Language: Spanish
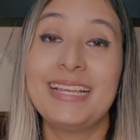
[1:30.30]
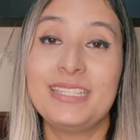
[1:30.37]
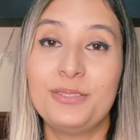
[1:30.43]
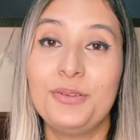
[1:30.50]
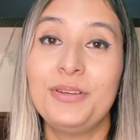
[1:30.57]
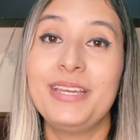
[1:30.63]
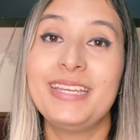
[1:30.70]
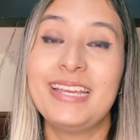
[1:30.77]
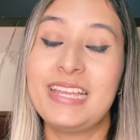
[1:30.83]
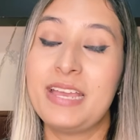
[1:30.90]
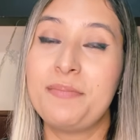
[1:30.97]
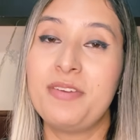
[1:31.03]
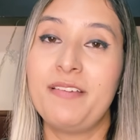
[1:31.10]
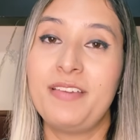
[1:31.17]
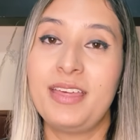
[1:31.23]
esto ella ya
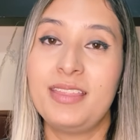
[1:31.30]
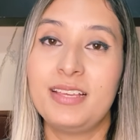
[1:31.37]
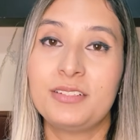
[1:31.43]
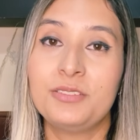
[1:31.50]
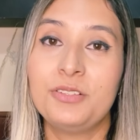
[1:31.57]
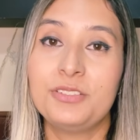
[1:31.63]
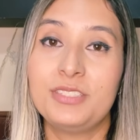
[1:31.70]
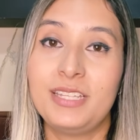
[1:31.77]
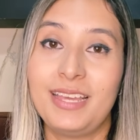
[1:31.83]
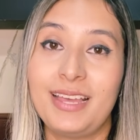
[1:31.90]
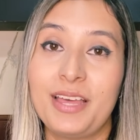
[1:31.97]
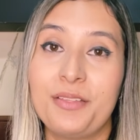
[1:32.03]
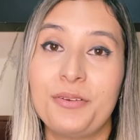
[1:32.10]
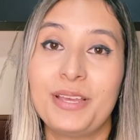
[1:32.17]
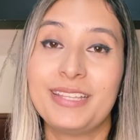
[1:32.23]
me había
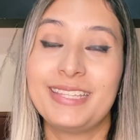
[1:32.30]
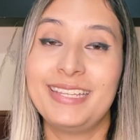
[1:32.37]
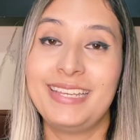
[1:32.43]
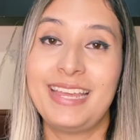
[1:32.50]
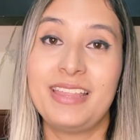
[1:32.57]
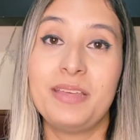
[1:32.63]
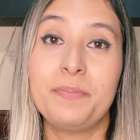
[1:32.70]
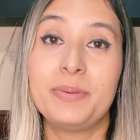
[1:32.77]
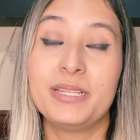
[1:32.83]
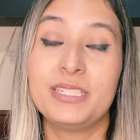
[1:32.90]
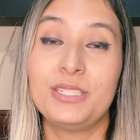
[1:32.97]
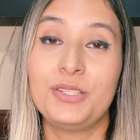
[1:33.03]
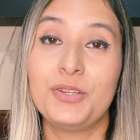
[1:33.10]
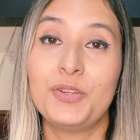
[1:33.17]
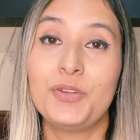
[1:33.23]
diagnosticado que tenía
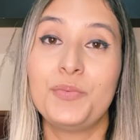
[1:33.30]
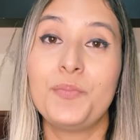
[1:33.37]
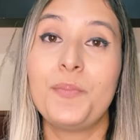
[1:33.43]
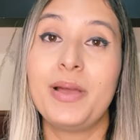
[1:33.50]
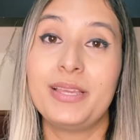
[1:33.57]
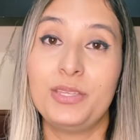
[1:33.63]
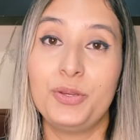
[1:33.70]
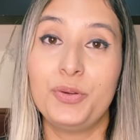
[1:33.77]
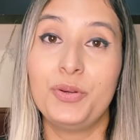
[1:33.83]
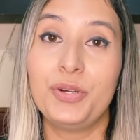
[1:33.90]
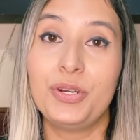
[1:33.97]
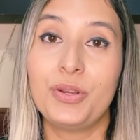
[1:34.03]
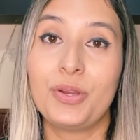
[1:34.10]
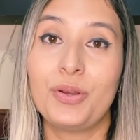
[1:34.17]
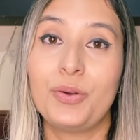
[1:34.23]
depresión
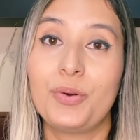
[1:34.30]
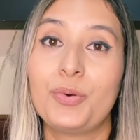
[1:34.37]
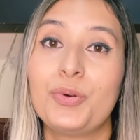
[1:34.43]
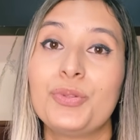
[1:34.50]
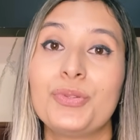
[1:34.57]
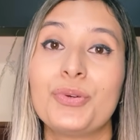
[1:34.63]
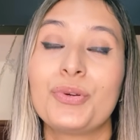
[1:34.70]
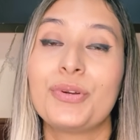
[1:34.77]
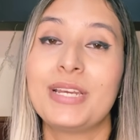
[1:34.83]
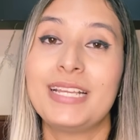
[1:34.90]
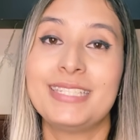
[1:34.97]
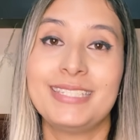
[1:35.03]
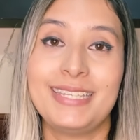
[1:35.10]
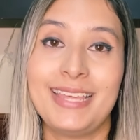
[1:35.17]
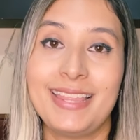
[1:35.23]
mayor junto con
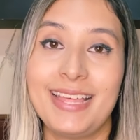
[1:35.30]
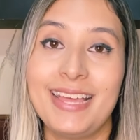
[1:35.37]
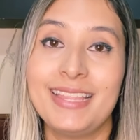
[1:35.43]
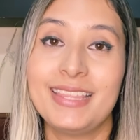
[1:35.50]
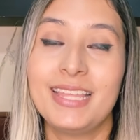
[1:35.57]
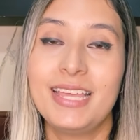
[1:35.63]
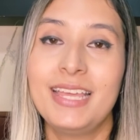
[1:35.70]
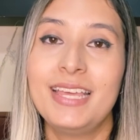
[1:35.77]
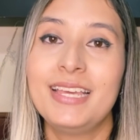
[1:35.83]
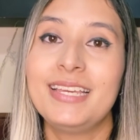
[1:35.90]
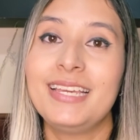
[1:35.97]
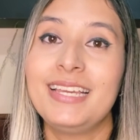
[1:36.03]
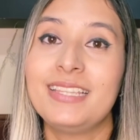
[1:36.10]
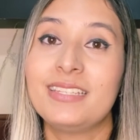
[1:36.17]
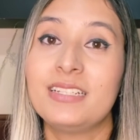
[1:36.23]
ansiedad
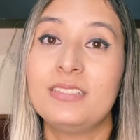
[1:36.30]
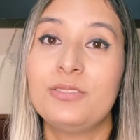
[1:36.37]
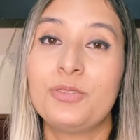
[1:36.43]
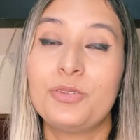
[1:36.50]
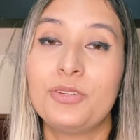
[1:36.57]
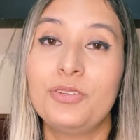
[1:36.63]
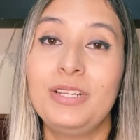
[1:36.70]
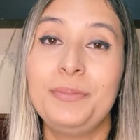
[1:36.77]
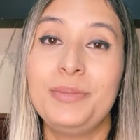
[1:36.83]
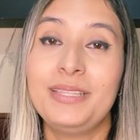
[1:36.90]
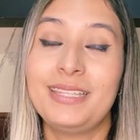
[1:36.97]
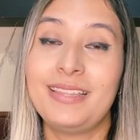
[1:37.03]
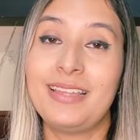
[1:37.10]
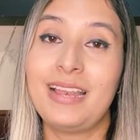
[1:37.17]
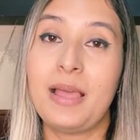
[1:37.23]
y trastorno
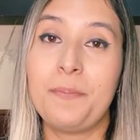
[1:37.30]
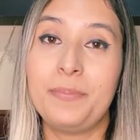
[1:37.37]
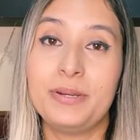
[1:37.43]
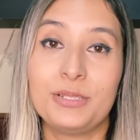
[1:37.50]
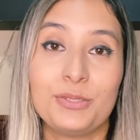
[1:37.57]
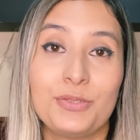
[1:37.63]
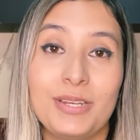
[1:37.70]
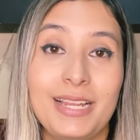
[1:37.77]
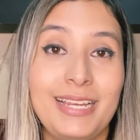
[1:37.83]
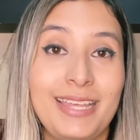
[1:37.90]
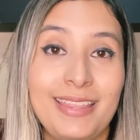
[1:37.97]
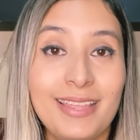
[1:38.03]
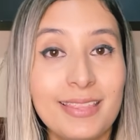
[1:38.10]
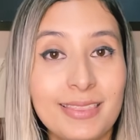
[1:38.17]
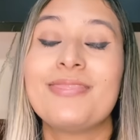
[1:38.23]
límite de la
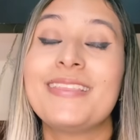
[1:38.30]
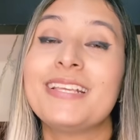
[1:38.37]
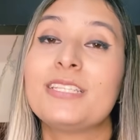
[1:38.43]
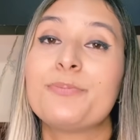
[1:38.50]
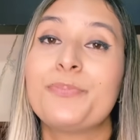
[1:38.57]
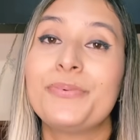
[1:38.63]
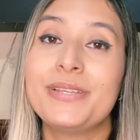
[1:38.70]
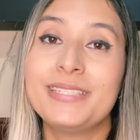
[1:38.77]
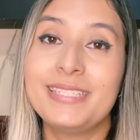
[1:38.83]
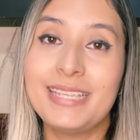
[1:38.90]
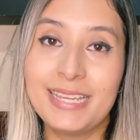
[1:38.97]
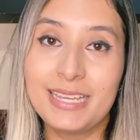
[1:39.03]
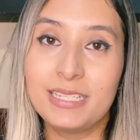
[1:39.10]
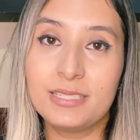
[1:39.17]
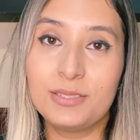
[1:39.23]
personalidad. Después
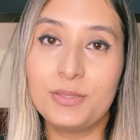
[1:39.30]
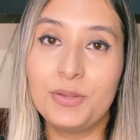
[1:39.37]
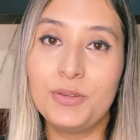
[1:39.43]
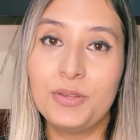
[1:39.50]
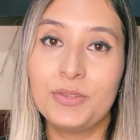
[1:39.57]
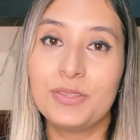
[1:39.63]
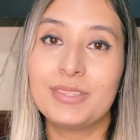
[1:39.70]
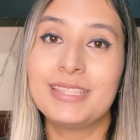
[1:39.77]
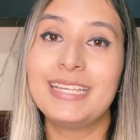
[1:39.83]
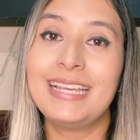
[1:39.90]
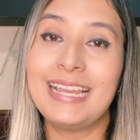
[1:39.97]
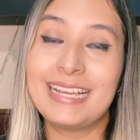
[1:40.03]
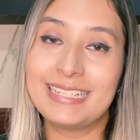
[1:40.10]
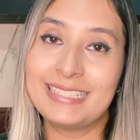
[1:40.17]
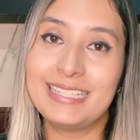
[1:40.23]
de esto,
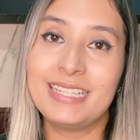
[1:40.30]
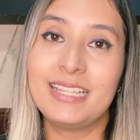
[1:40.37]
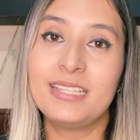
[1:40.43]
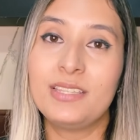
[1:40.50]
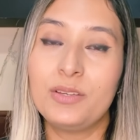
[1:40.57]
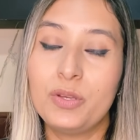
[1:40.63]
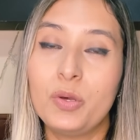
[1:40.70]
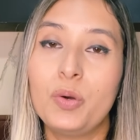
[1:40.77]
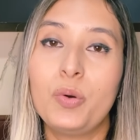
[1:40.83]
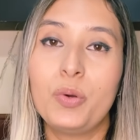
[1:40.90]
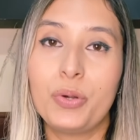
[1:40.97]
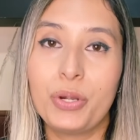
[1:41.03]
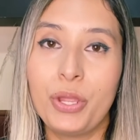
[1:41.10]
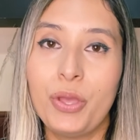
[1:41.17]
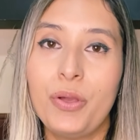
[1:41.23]
del accidente que
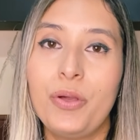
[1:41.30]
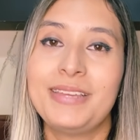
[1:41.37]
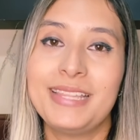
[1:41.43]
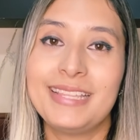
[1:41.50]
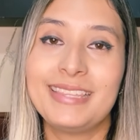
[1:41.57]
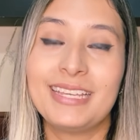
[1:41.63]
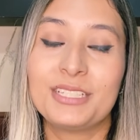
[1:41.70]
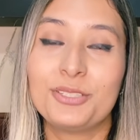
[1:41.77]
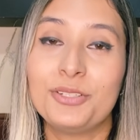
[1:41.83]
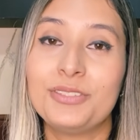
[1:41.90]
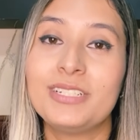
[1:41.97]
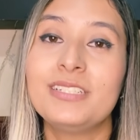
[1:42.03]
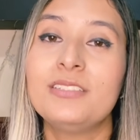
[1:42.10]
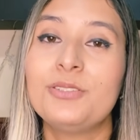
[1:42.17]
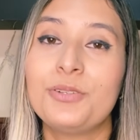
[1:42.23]
ocurrió, me detectó
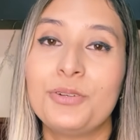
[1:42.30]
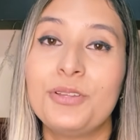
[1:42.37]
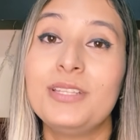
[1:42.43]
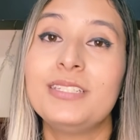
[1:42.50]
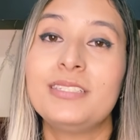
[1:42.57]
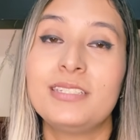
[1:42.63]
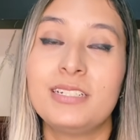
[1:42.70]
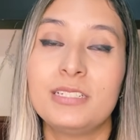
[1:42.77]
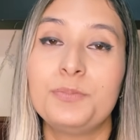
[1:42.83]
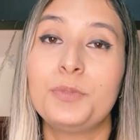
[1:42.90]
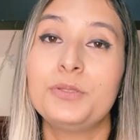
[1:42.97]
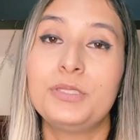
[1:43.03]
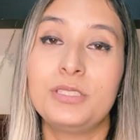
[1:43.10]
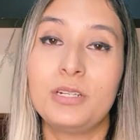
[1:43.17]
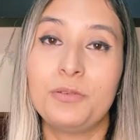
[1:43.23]
trastorno de estrés
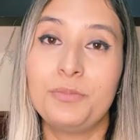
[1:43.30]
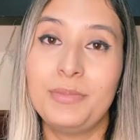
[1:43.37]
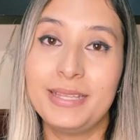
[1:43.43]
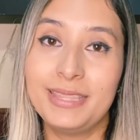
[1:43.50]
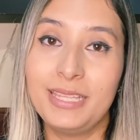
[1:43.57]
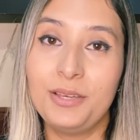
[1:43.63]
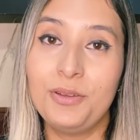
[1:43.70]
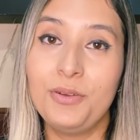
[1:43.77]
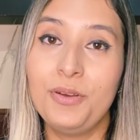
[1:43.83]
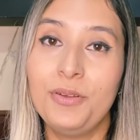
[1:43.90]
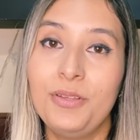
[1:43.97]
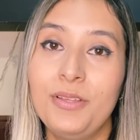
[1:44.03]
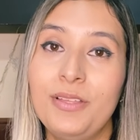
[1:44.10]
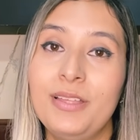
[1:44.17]
postraumático